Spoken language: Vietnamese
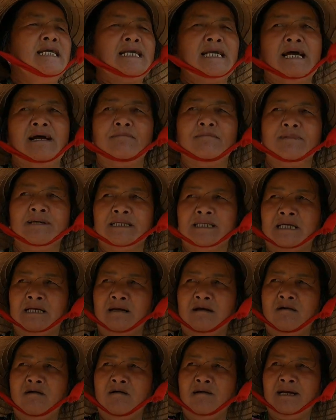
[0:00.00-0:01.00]
là bây giờ
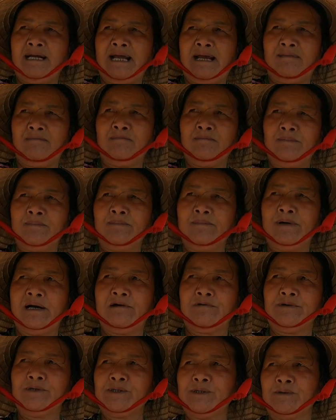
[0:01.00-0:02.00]
là họ làm
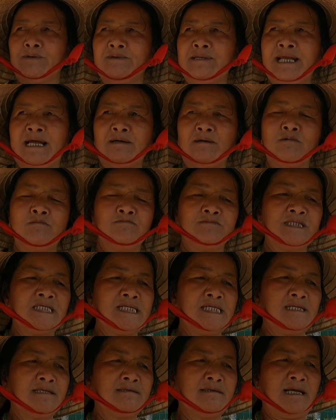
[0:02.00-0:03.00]
mà cái chỗ nhà cùng
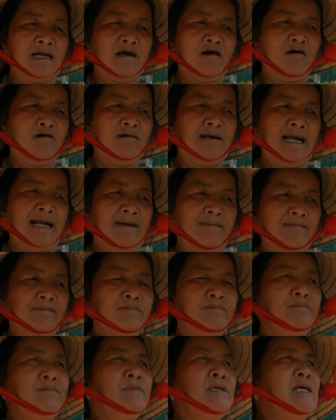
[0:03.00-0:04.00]
chiêng là họ làm
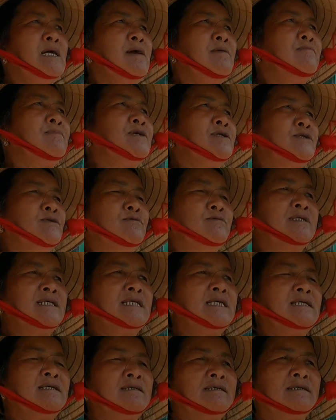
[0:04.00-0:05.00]
ví dụ
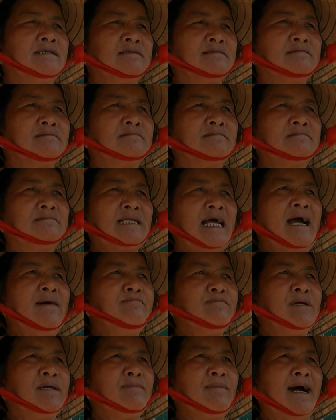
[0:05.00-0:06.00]
như
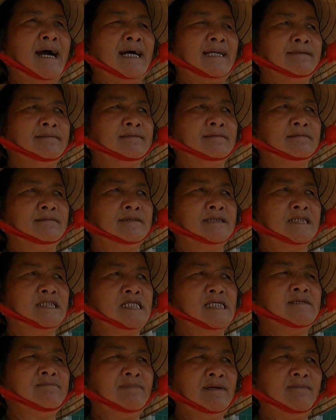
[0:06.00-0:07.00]
tám mươi bàn
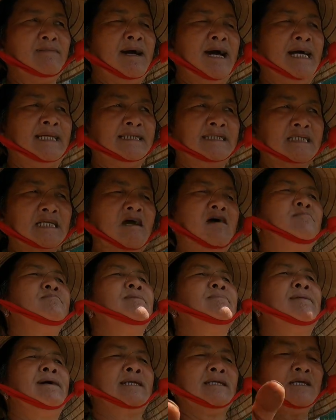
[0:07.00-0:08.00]
chín mươi bàn sáu
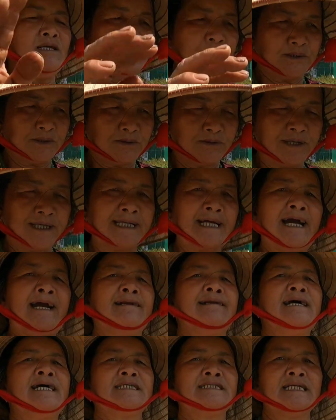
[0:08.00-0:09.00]
mươi bàn tùy
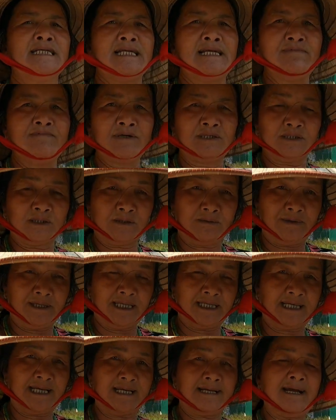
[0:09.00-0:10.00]
khả năng gia đình và
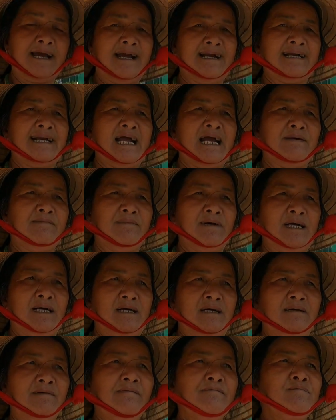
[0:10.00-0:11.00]
tùy cái khả năng
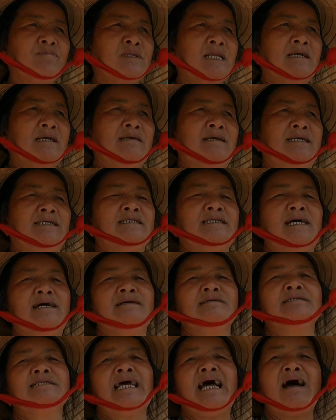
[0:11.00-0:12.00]
mà là
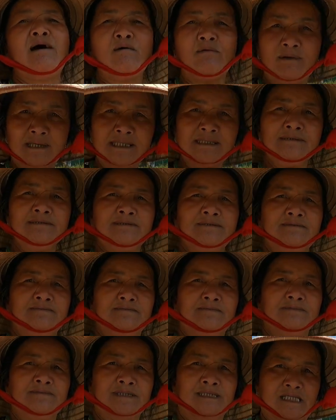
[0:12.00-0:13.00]
xã giao á ừ.
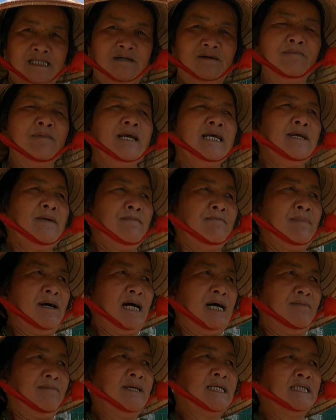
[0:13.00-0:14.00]
đó
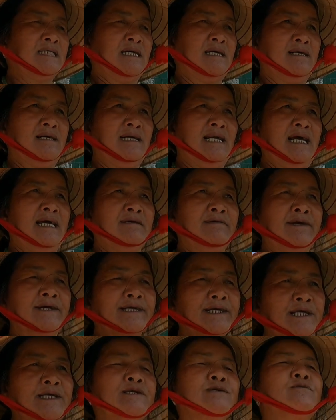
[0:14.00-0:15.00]
mà bây giờ là người
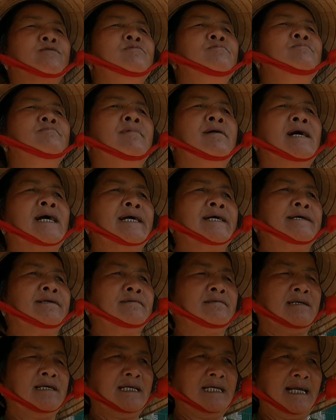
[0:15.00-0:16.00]
kinh cũng mời
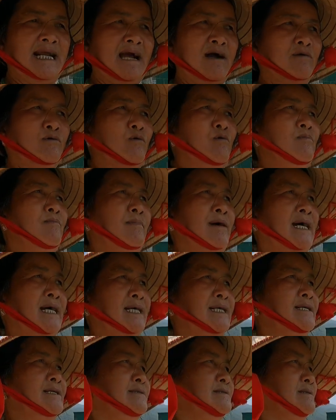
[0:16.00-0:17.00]
người nào cũng
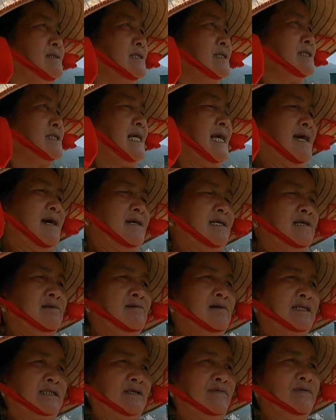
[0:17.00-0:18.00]
mời xã ở
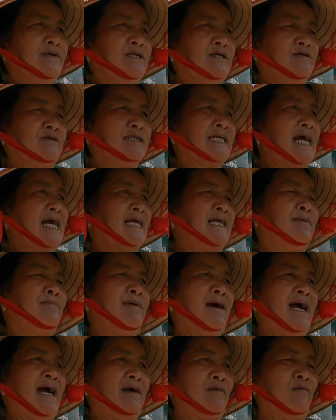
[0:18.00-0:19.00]
đâu ở bây giờ xã
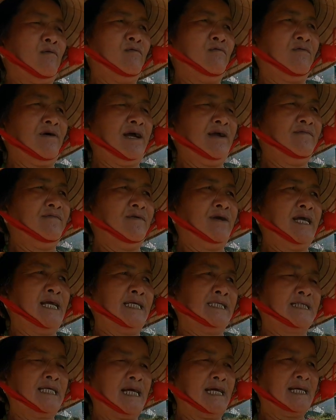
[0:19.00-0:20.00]
lâm hà cũng phải
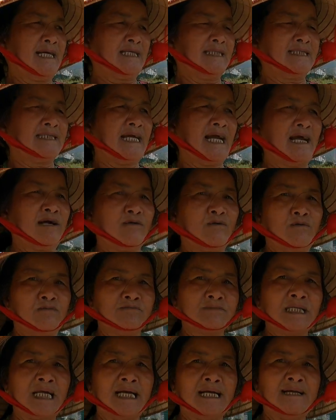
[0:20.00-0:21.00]
về xã đa sa
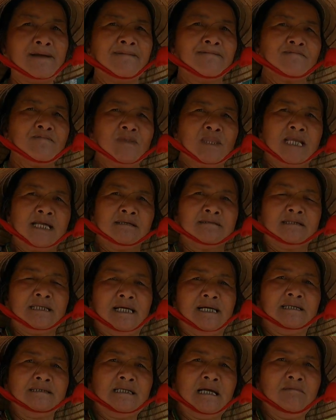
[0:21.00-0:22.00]
cũng tới
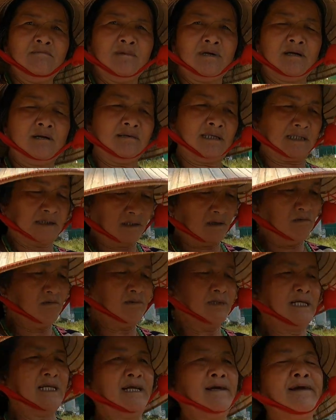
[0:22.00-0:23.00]
xã đam ron là
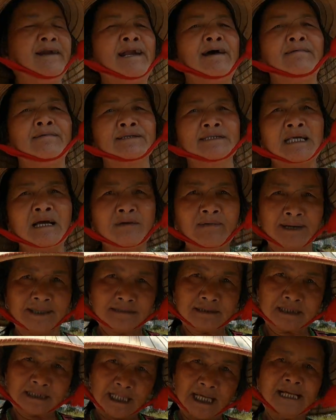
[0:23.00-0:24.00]
tôn nhiều người nào người ta
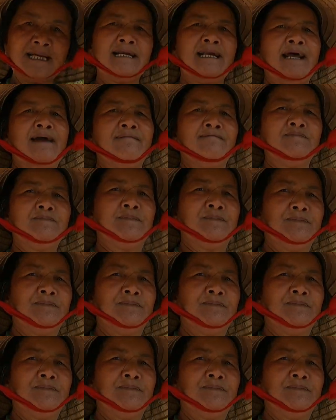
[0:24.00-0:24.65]
quen tới tới làm